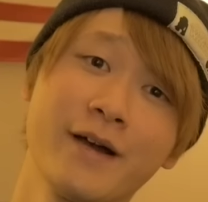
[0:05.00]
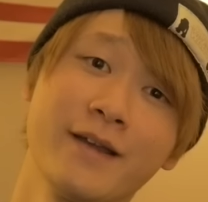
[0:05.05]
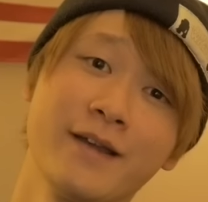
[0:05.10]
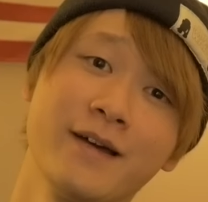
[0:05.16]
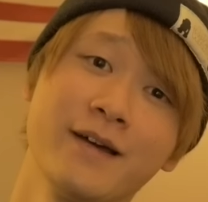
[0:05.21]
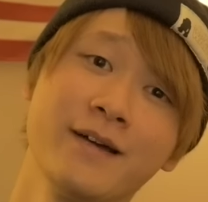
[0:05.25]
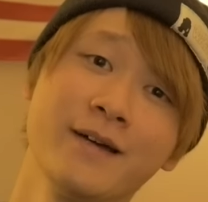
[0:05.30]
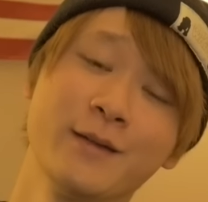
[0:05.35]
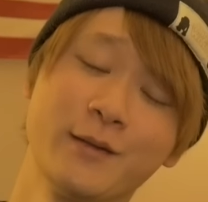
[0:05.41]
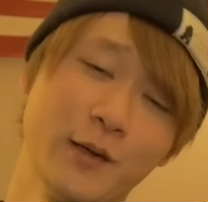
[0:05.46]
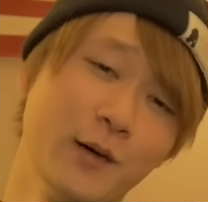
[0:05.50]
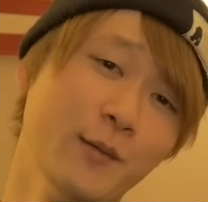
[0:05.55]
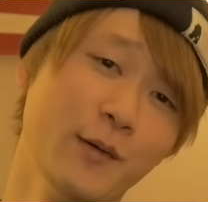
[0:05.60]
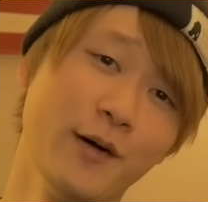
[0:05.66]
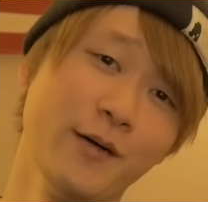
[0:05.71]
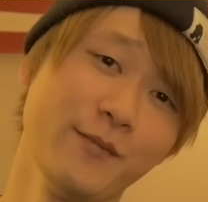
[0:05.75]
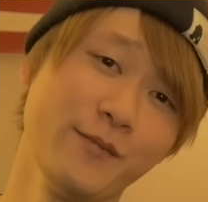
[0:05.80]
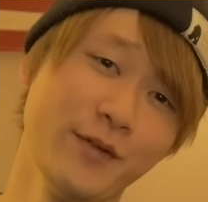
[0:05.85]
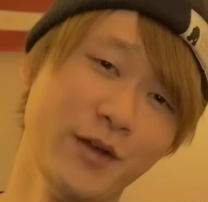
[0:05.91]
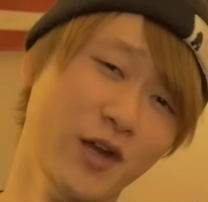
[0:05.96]
かなどう
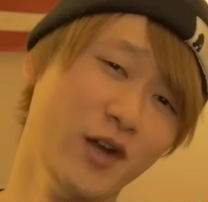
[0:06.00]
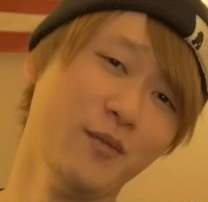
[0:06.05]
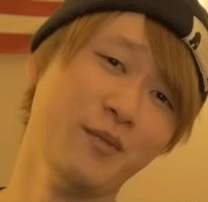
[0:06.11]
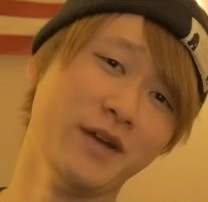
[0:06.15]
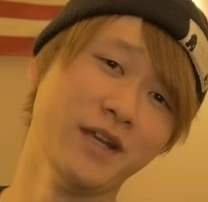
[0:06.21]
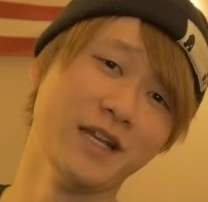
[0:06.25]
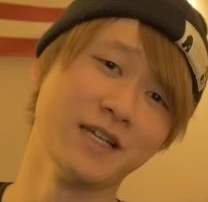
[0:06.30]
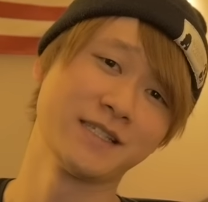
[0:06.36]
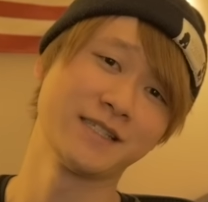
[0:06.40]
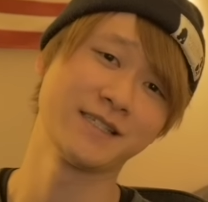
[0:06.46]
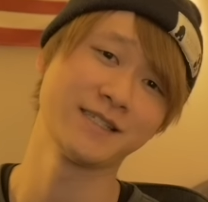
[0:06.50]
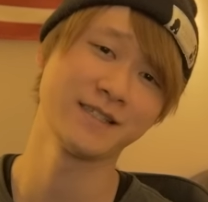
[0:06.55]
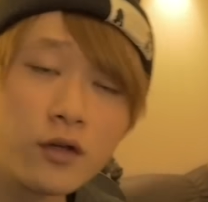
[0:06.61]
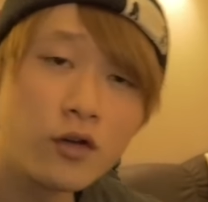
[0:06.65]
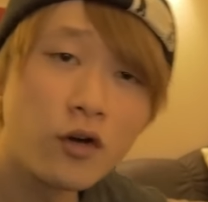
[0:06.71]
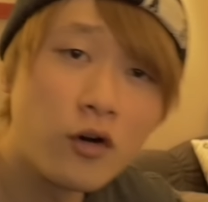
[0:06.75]
もゆぴ p です